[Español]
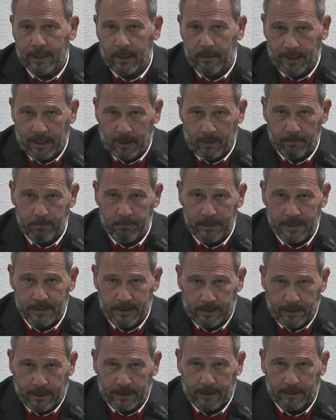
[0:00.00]
que van a
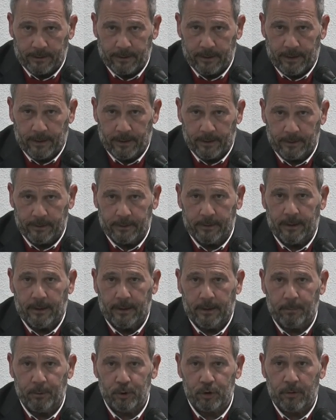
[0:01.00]
visitar esta,
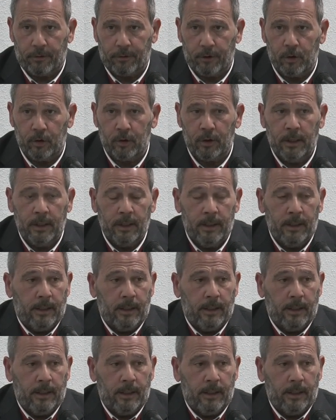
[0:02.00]
esta exposición.